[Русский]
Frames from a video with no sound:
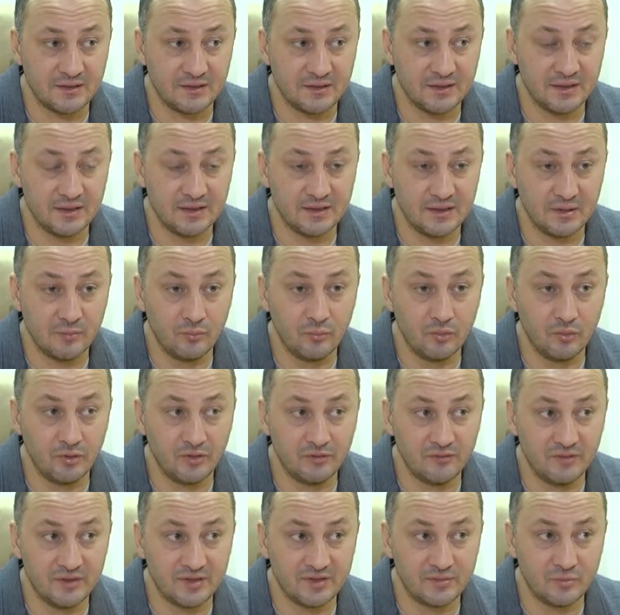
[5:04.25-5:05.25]
если
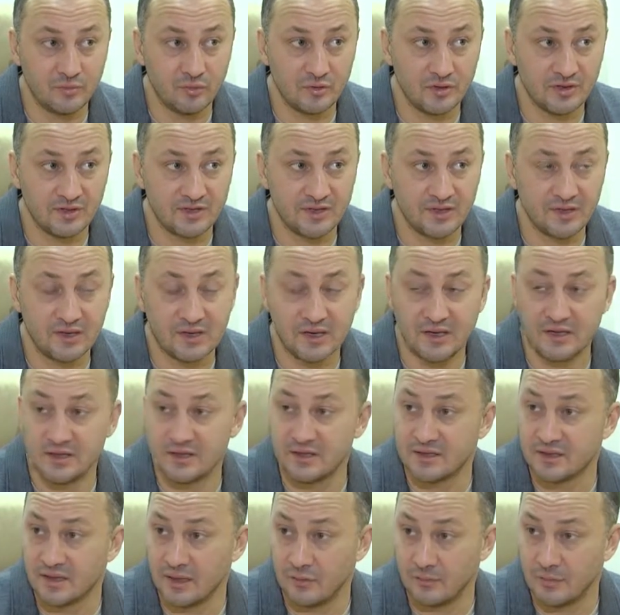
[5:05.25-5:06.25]
будет возможность,
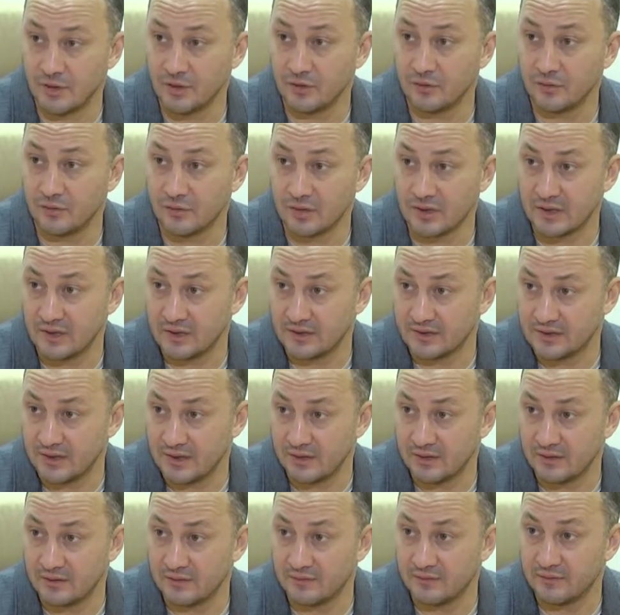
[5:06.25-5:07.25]
сохранить команду
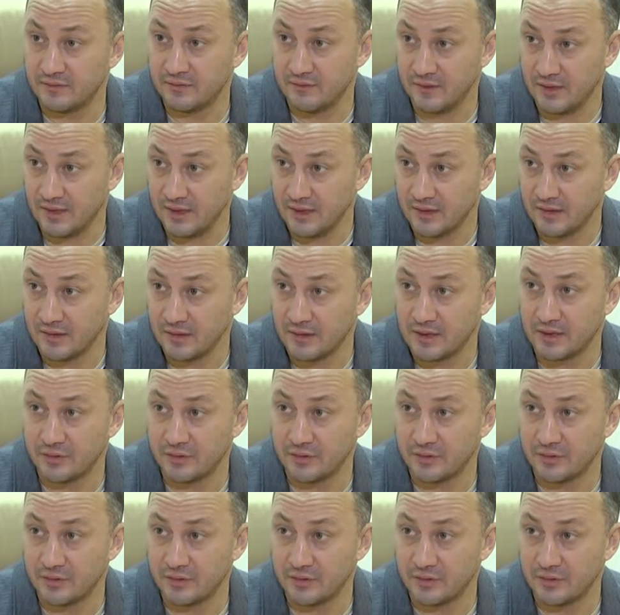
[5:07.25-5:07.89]
Крыльсаитов 2, mm-hmm.